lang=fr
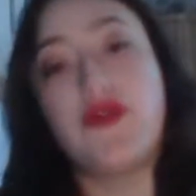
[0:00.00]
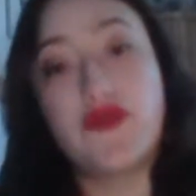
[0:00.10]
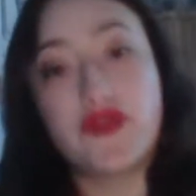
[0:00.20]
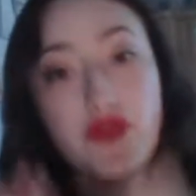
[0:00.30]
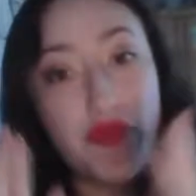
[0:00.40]

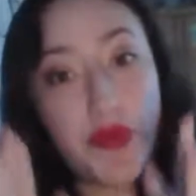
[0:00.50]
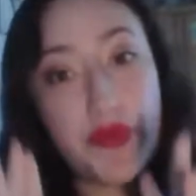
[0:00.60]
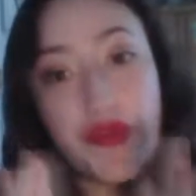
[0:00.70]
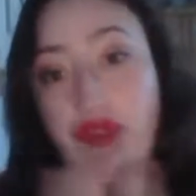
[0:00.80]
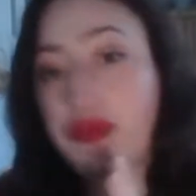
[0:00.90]
Donc je vous
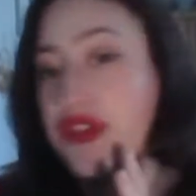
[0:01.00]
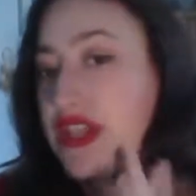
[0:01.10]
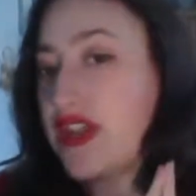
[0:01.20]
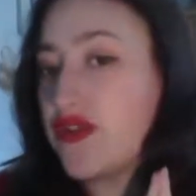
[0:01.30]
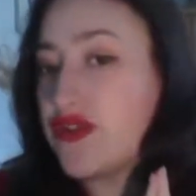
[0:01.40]
propose de
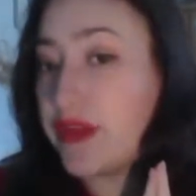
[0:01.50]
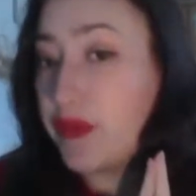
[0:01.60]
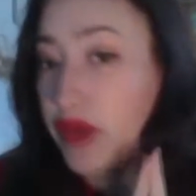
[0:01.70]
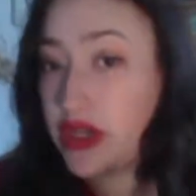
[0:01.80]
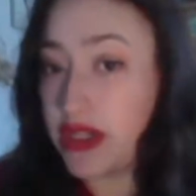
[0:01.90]
prendre quelque chose à
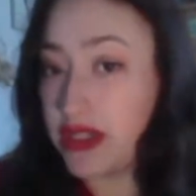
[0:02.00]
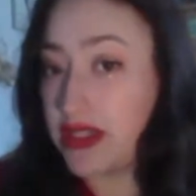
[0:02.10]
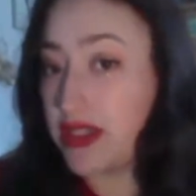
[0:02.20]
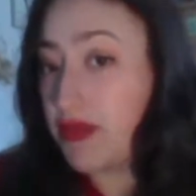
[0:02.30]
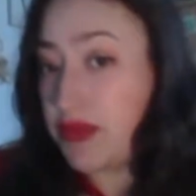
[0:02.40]
boire
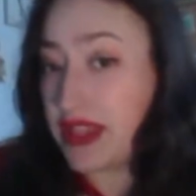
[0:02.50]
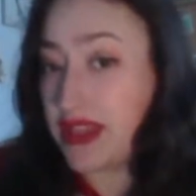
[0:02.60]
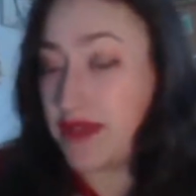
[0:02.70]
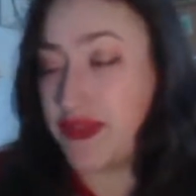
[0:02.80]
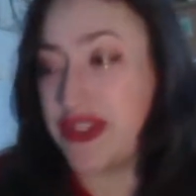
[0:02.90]
et
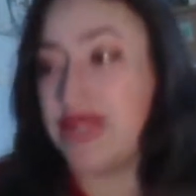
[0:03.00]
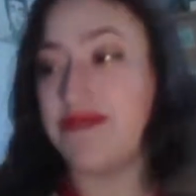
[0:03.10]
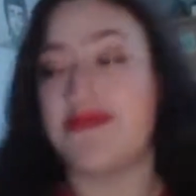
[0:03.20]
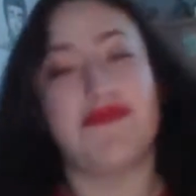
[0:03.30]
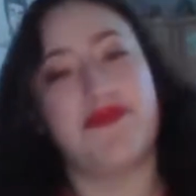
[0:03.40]
peut-être à manger
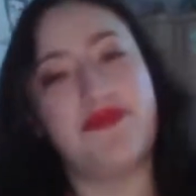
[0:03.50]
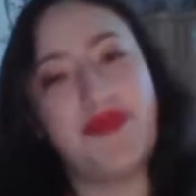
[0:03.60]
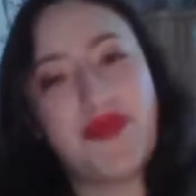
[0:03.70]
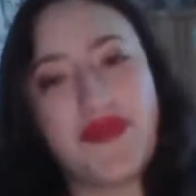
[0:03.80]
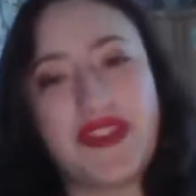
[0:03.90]

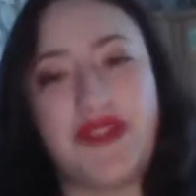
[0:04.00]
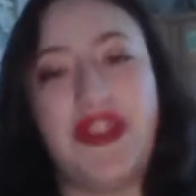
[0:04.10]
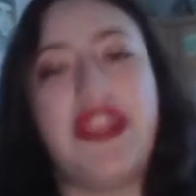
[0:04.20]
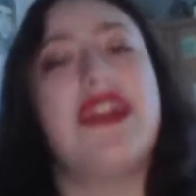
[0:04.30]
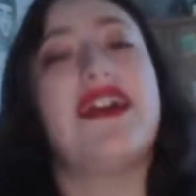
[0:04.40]
pour
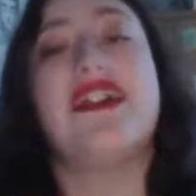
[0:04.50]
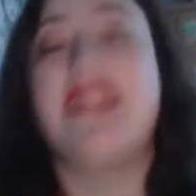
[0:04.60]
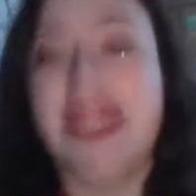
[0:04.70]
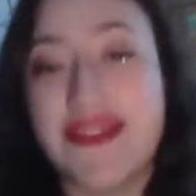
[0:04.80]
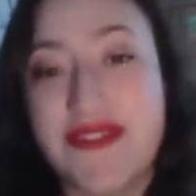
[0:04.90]
continuer
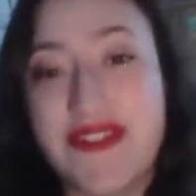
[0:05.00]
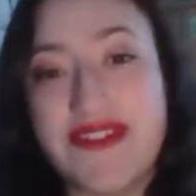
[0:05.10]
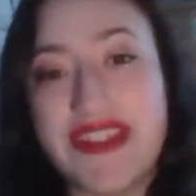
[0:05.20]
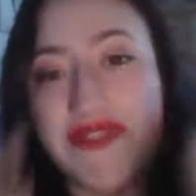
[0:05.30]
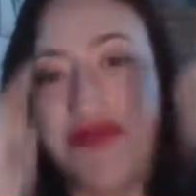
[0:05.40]
la suite de
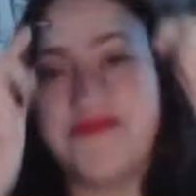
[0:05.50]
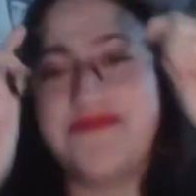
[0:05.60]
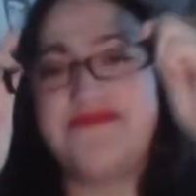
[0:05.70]
la vidéo.